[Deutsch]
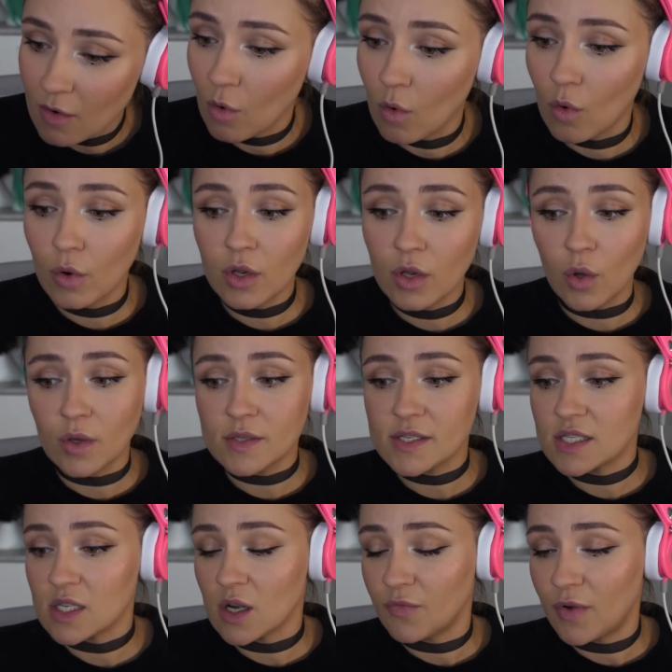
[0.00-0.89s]
Ohne
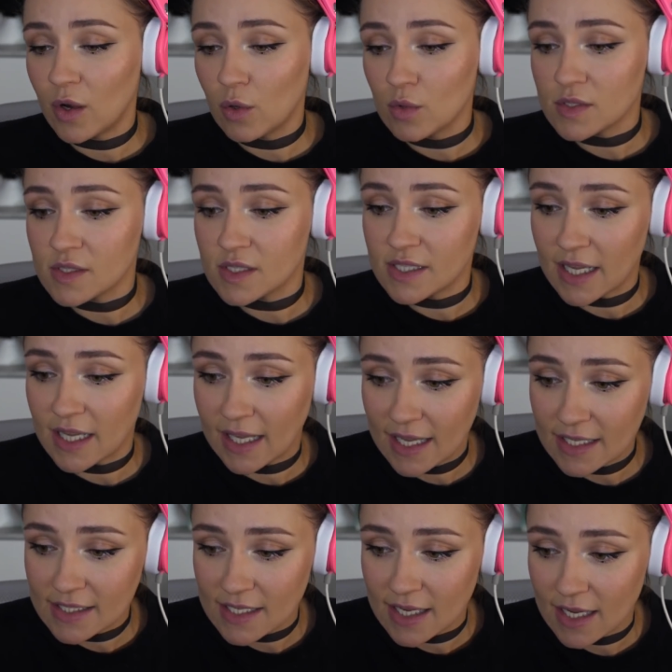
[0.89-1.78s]
Rücksicht auf Verluste, der
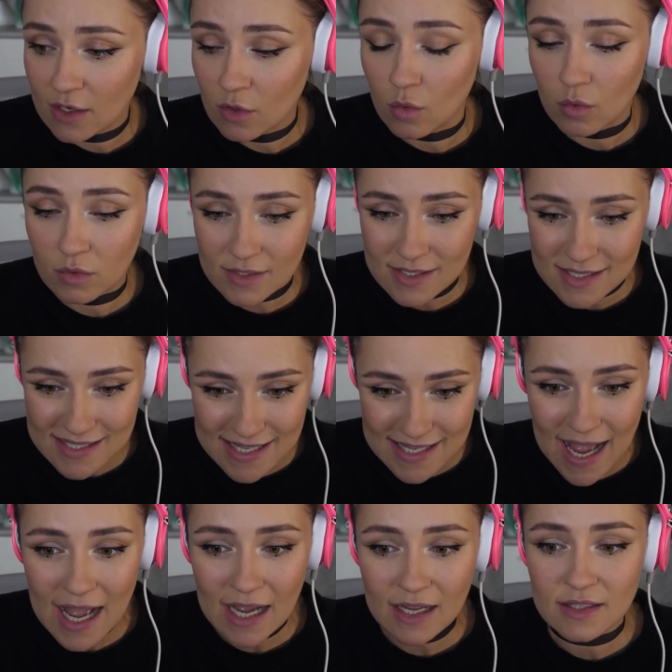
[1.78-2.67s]
geht hin und
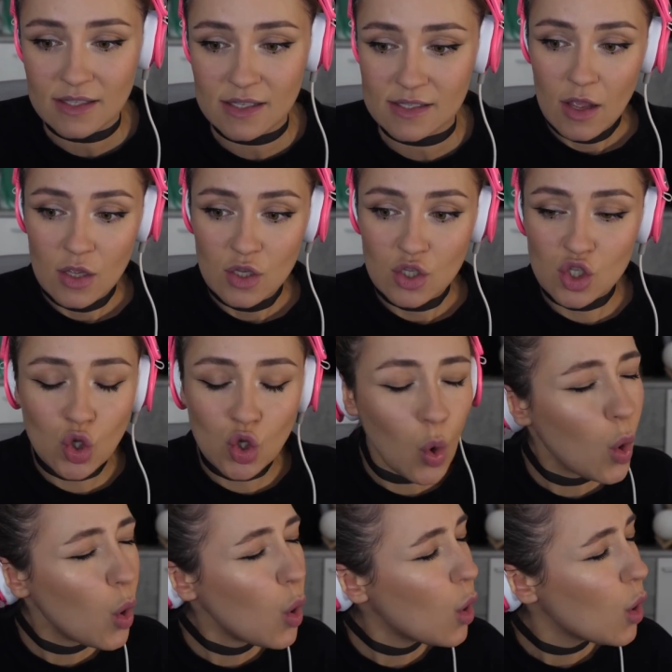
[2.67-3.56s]
sagt es
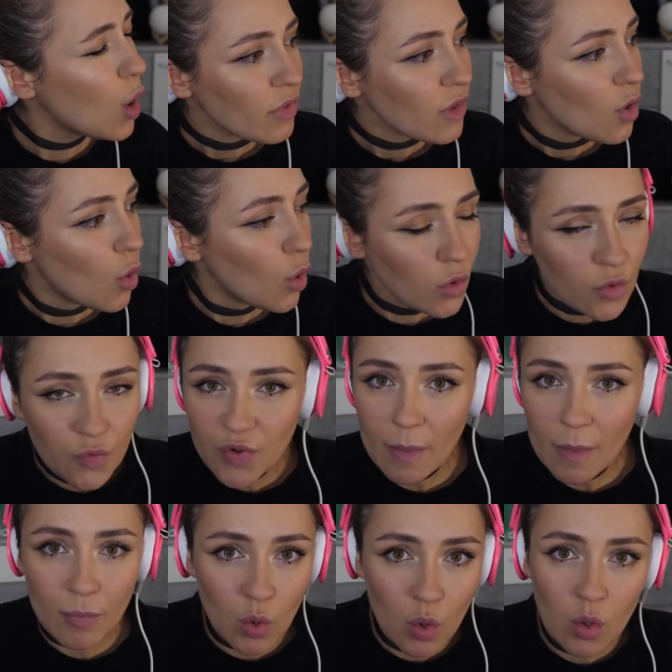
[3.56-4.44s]
so
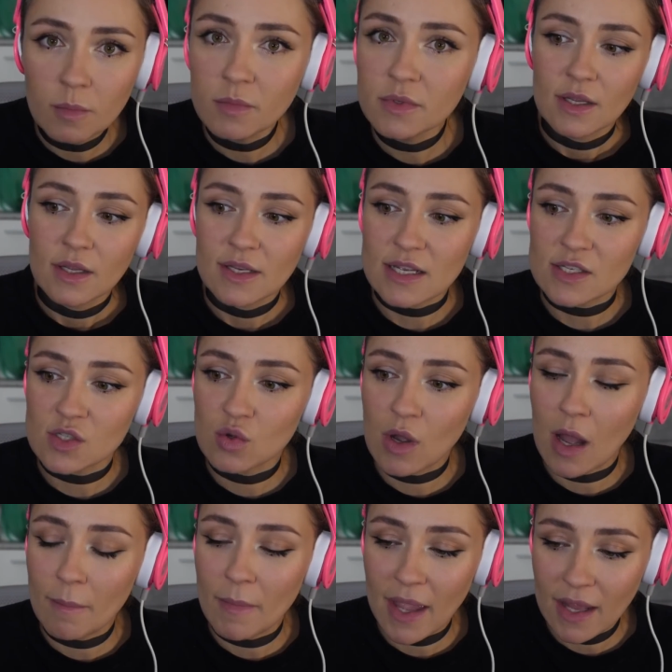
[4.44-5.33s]
unverblümt, dass du
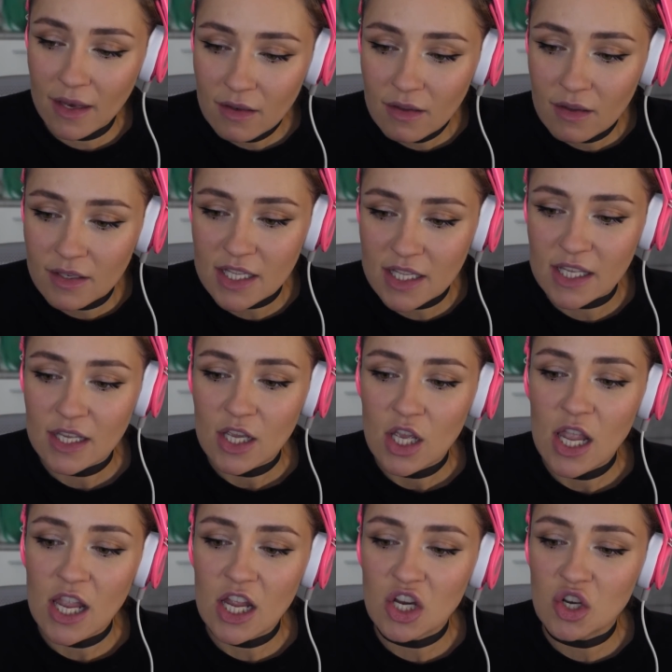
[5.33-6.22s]
am Ende dich
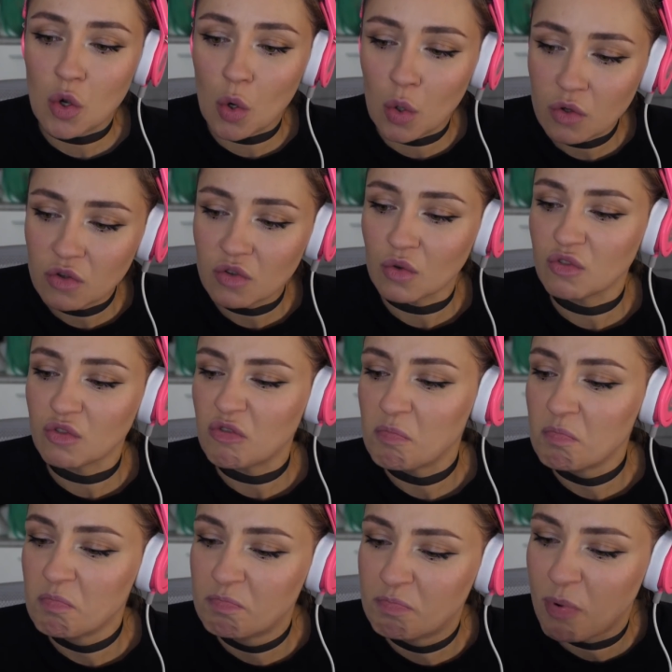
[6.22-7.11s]
in Grund und
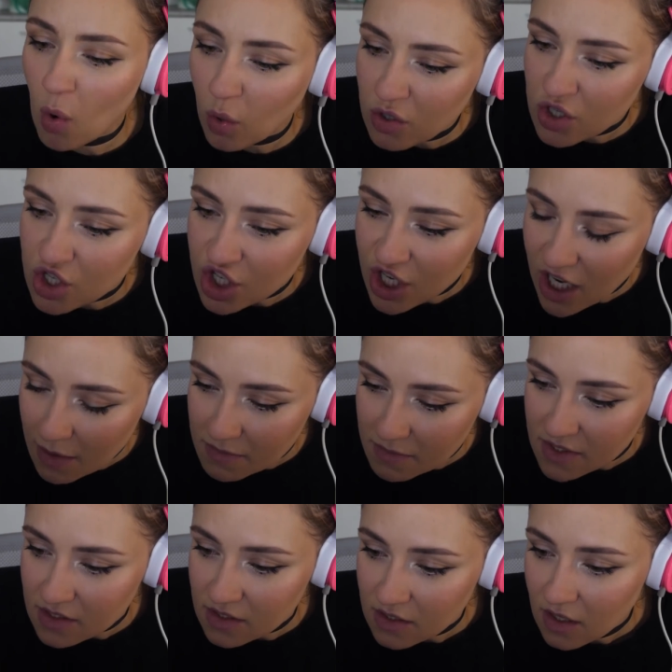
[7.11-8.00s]
Boden
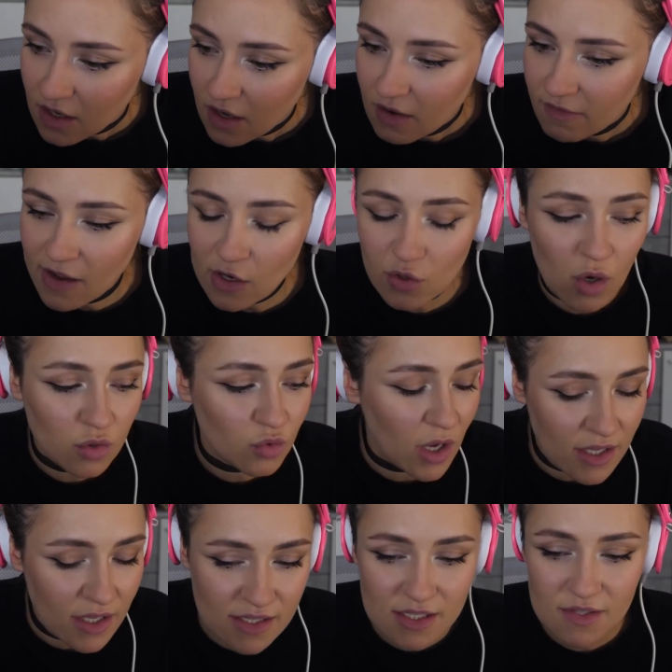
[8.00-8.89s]
schämst weil du auch nur
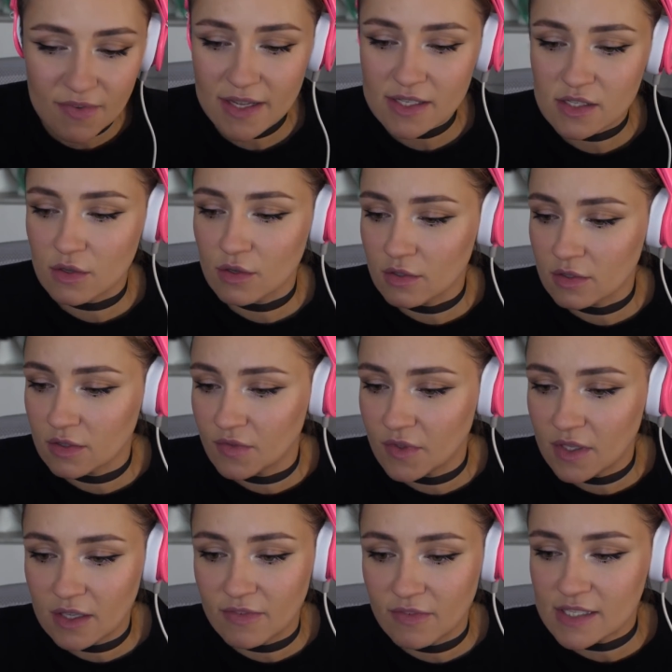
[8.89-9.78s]
ansatzweise
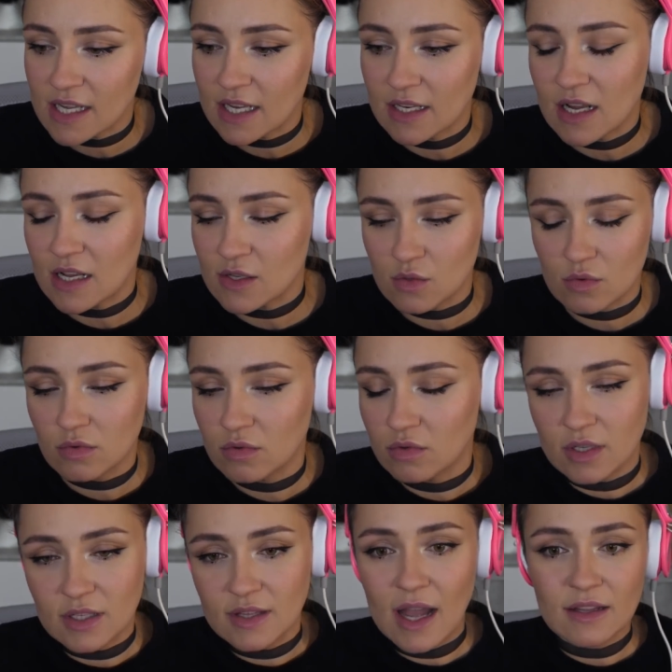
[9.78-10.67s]
irgendwie was an, also
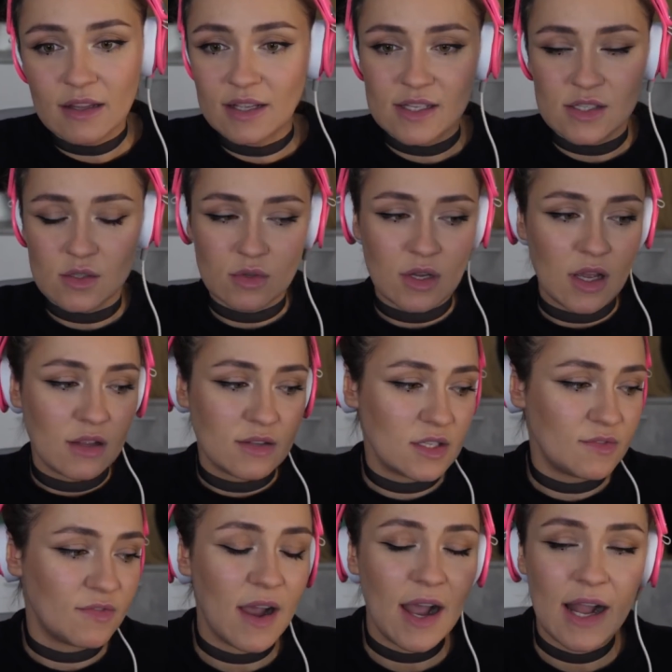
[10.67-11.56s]
gedacht hast oder
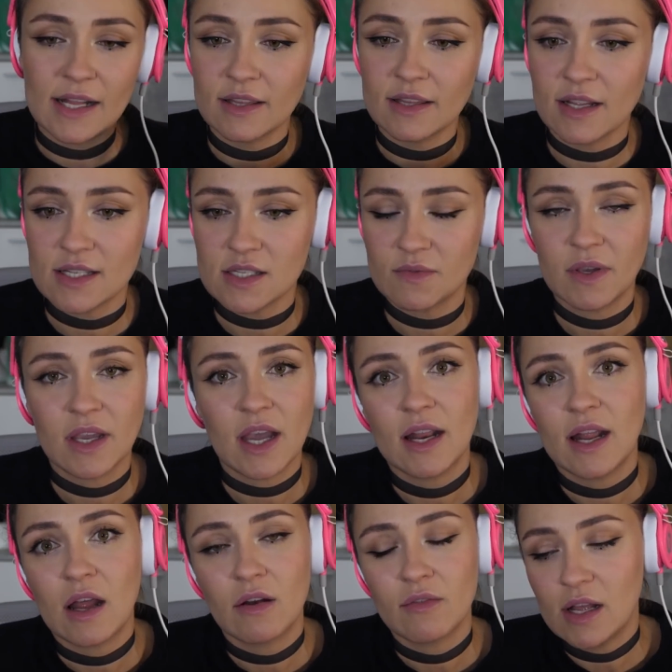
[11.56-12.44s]
dich verhalten hast, wie
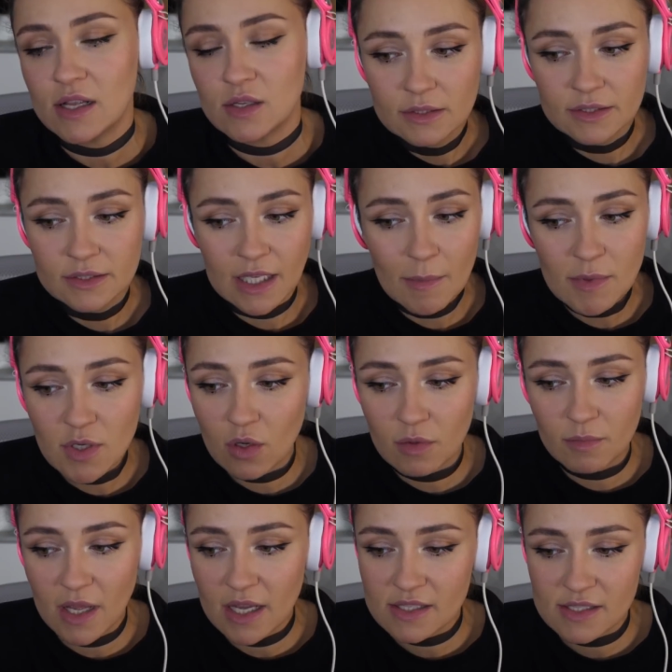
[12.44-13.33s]
keine Ahnung. Also, ich kann mich auch
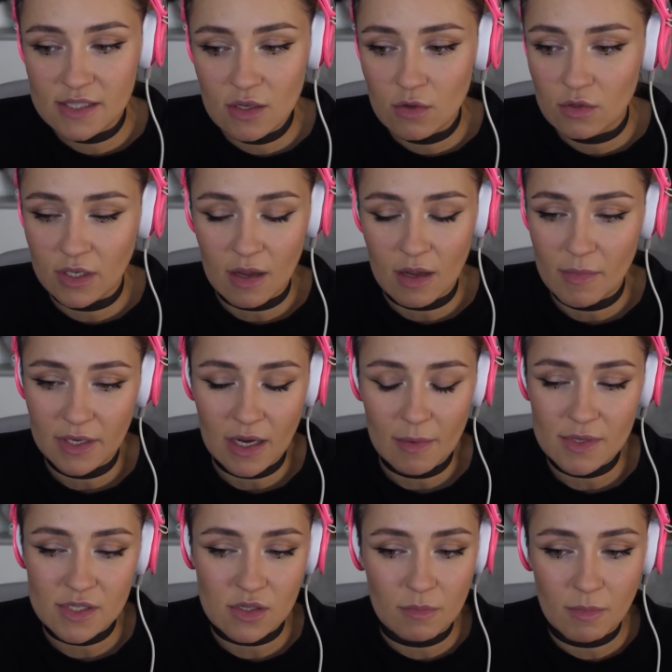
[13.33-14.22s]
in der Erziehung
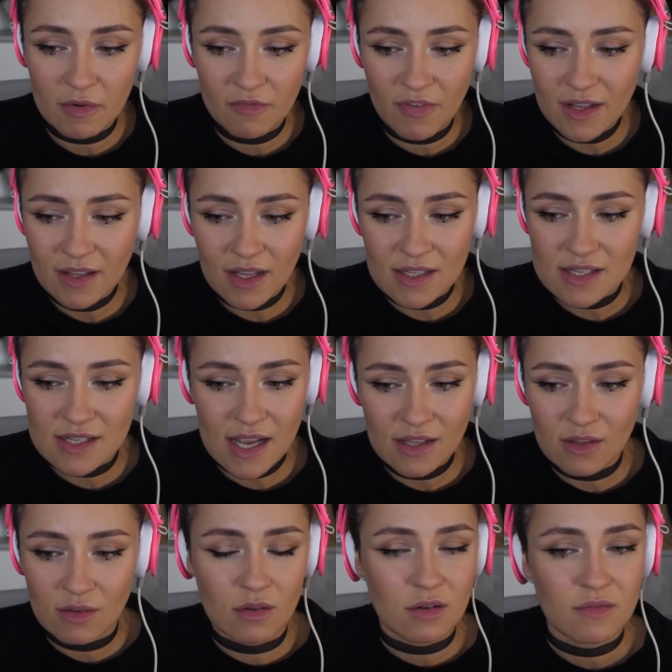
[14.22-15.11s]
damals, aber mein Vater hat
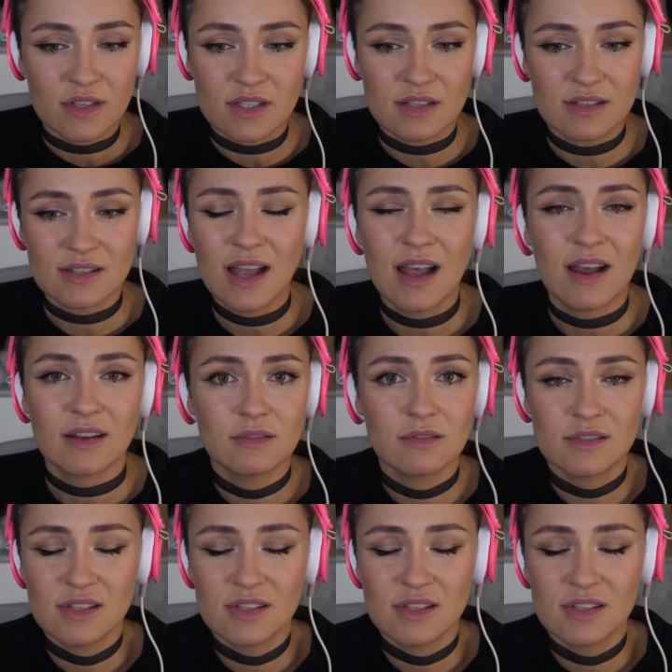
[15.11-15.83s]
selten irgendwas gesagt.